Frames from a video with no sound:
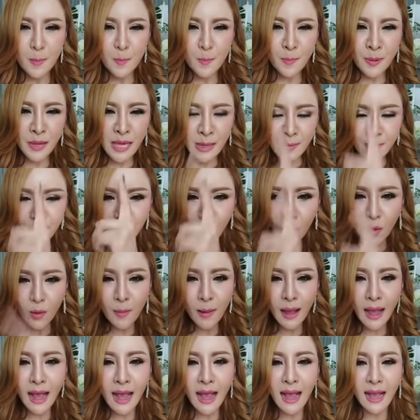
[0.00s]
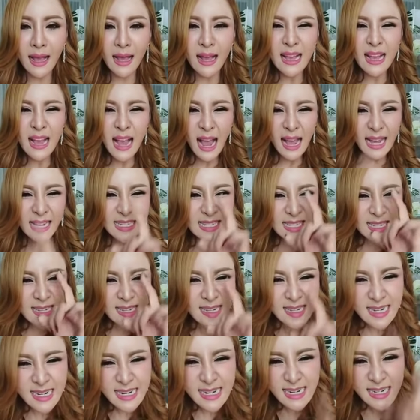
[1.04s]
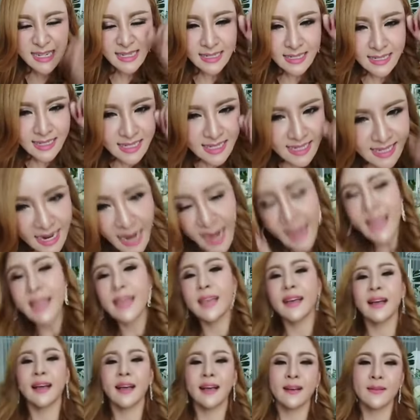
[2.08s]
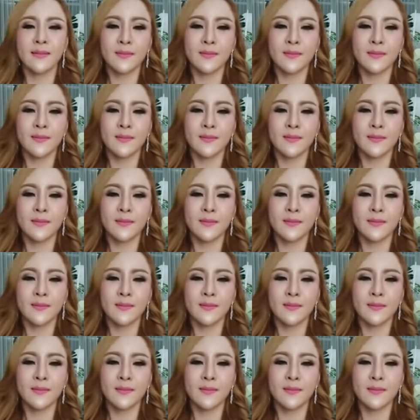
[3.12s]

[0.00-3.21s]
พิมพ์ลงมาให้ชื่นใจค่ะ